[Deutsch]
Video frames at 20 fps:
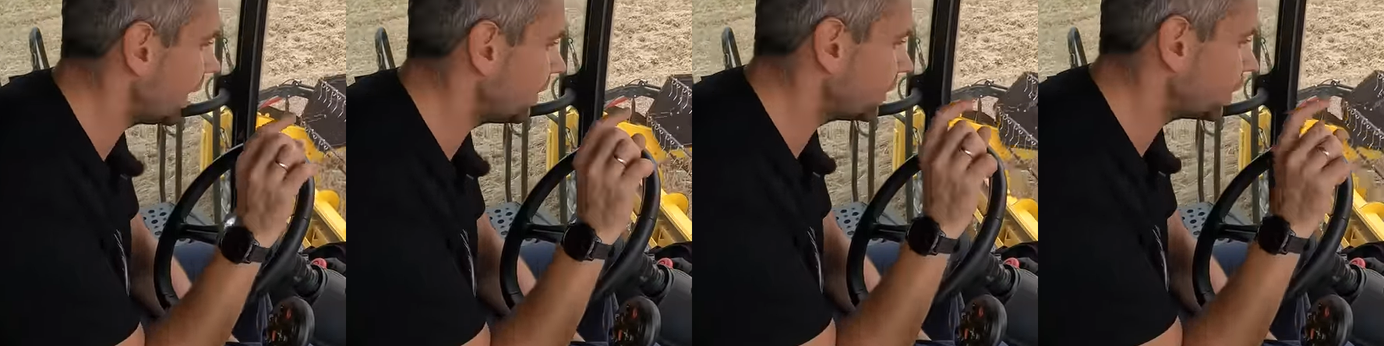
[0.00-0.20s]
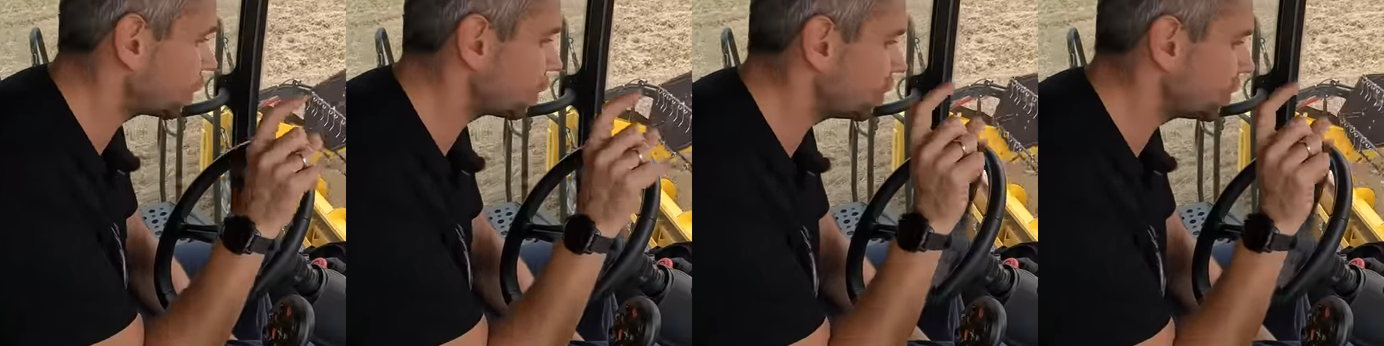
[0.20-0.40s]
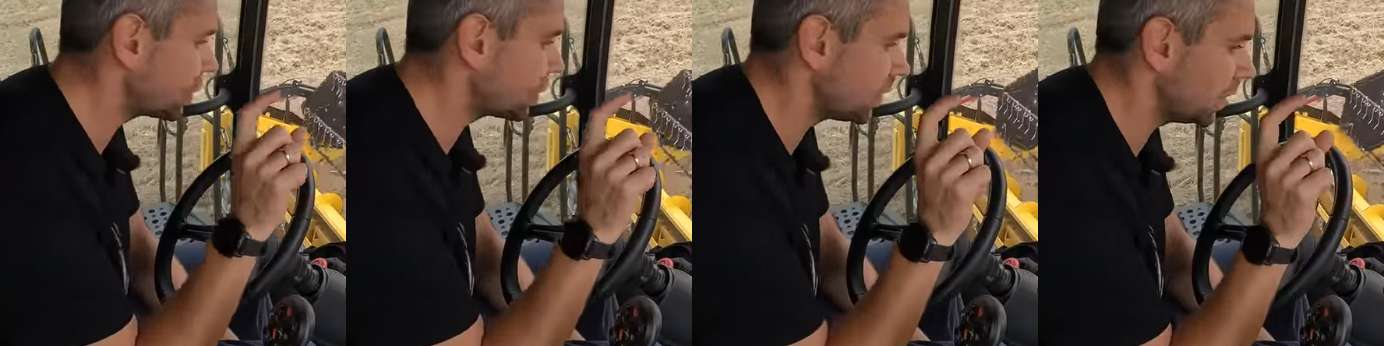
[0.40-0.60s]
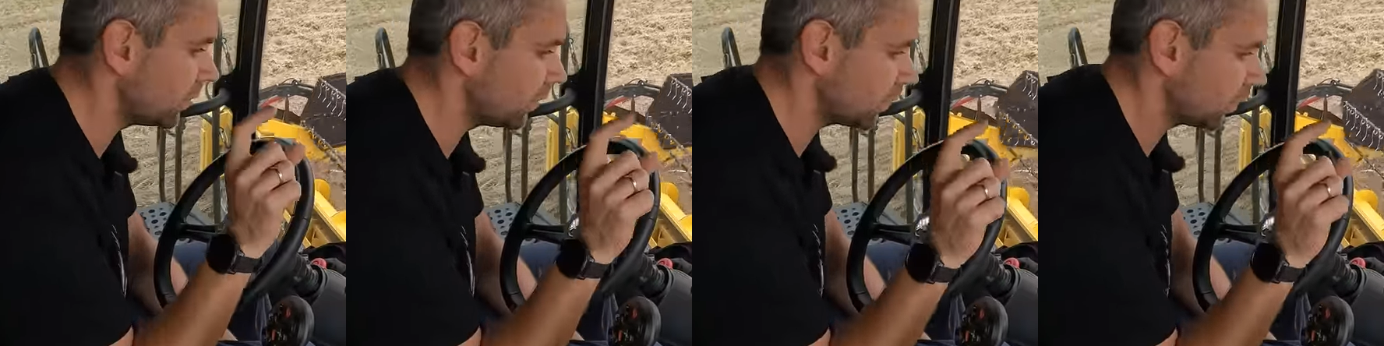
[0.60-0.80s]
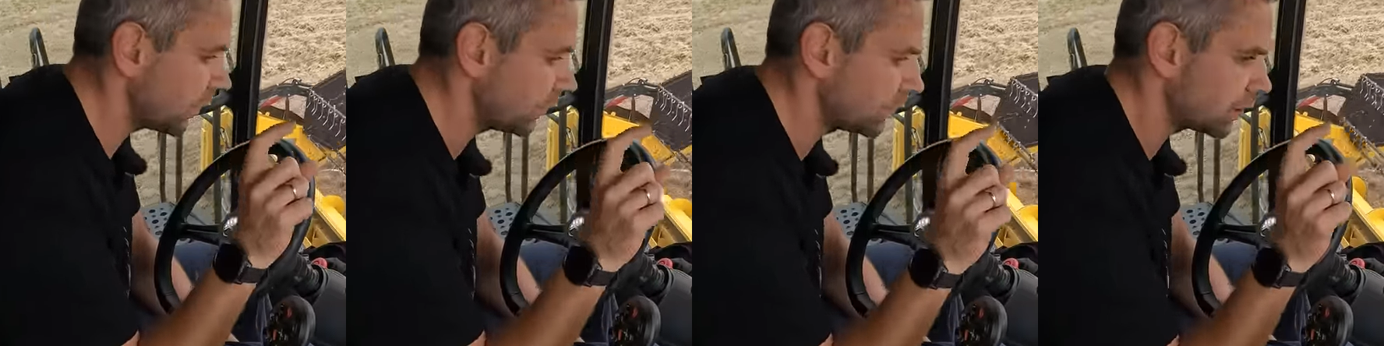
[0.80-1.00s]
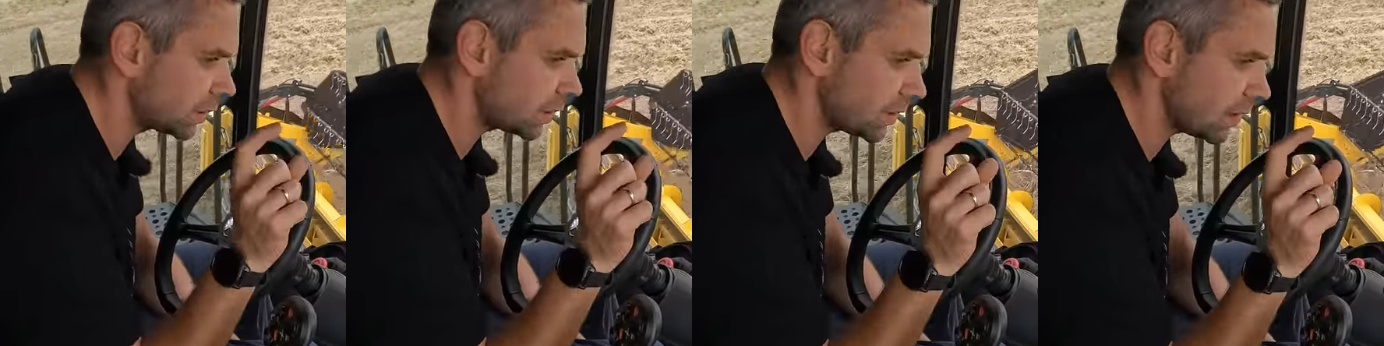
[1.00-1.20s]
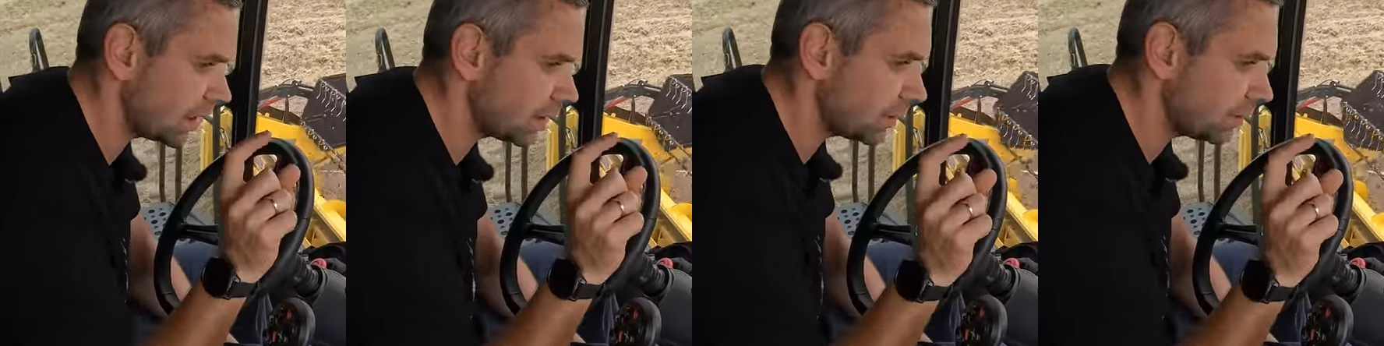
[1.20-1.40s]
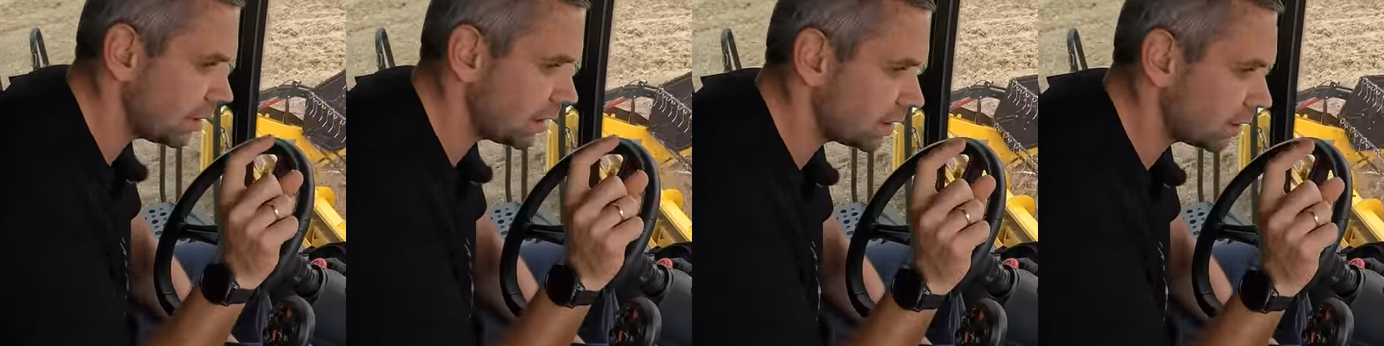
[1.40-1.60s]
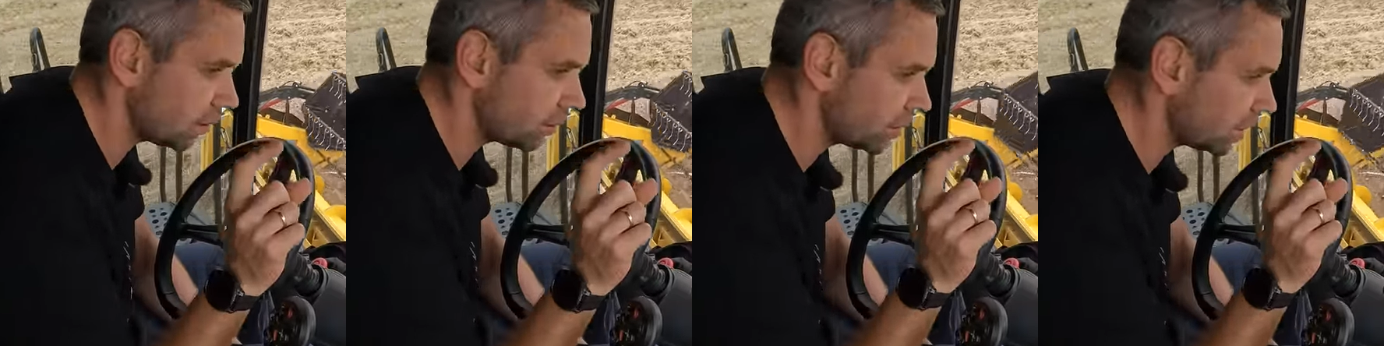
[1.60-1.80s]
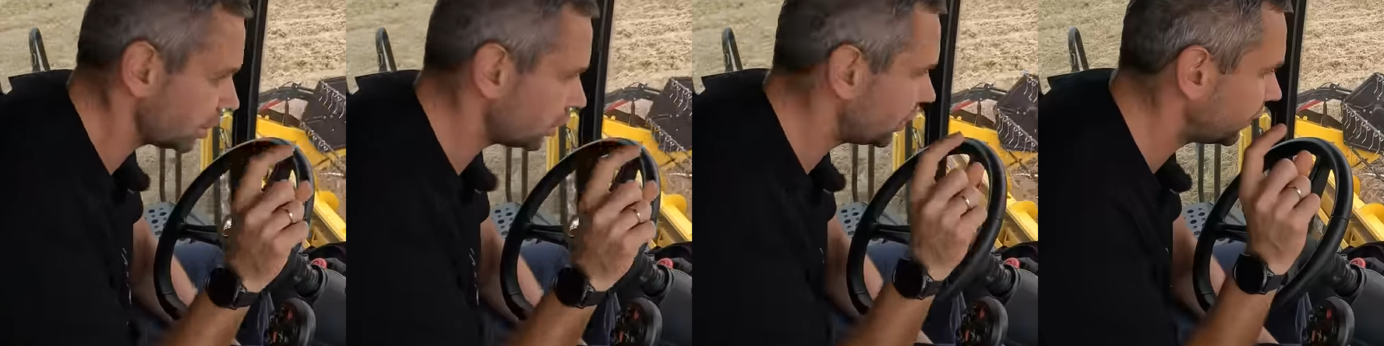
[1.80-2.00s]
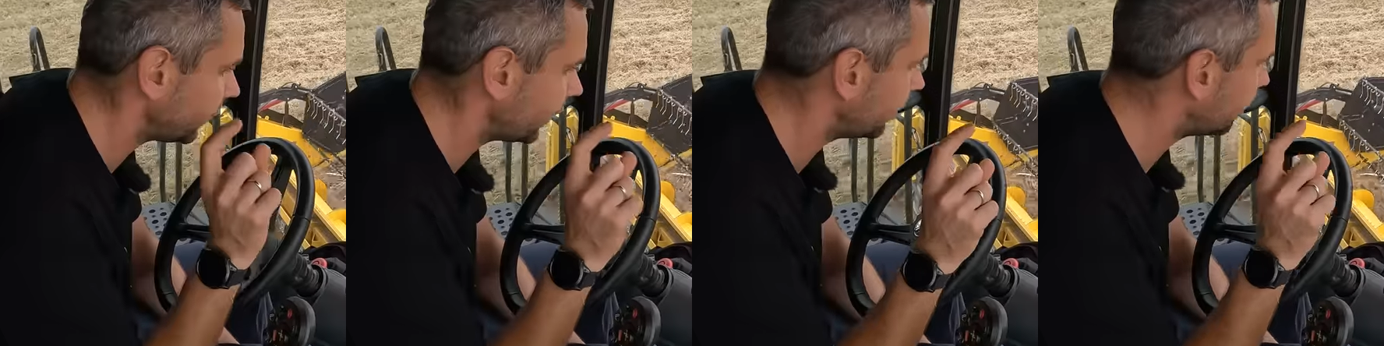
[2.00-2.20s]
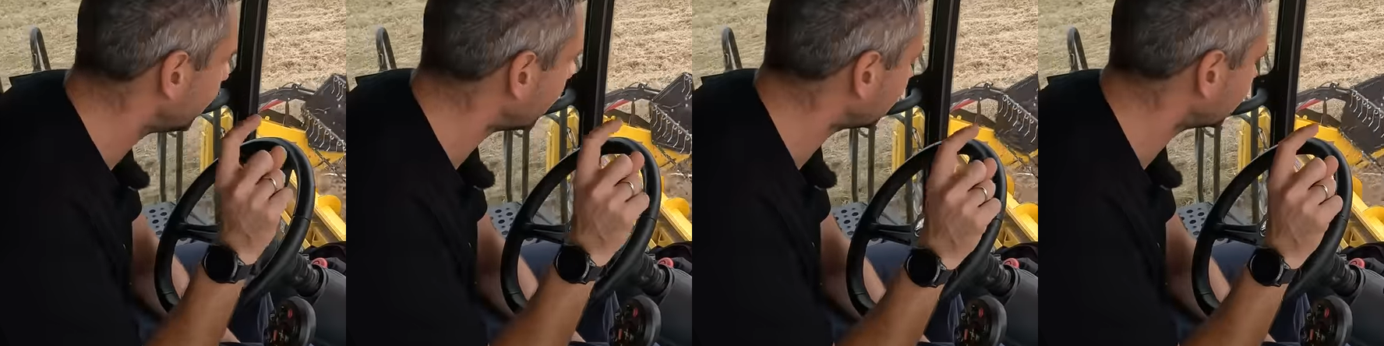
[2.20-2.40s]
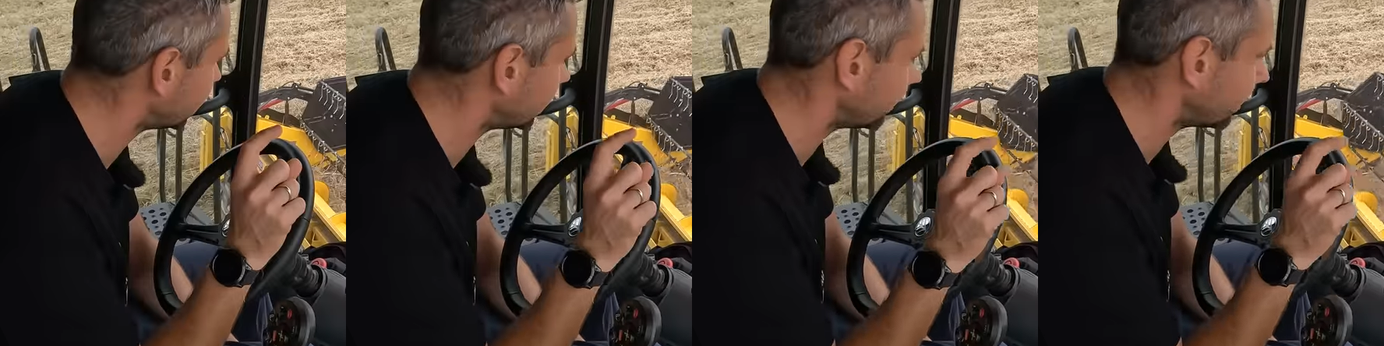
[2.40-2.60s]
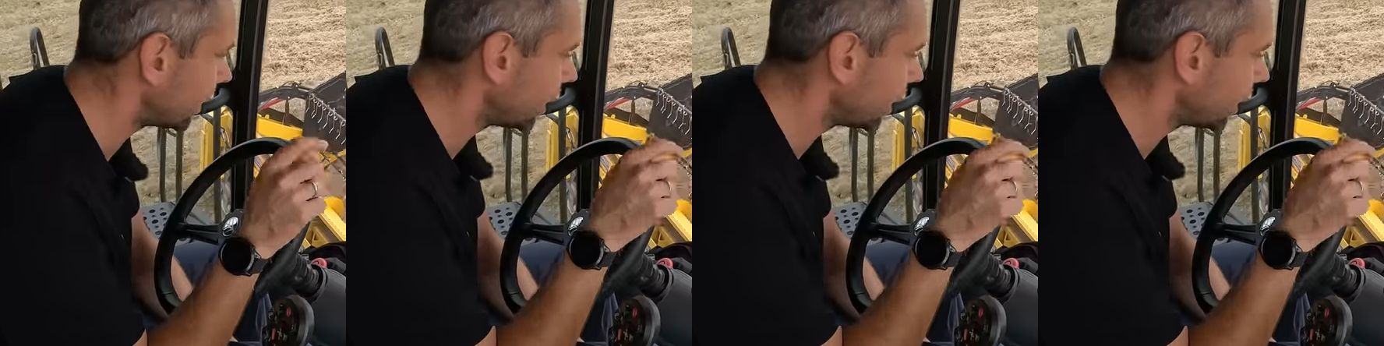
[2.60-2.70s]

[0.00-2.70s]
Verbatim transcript: haben hier schon 5 cm Unterschied vom Boden.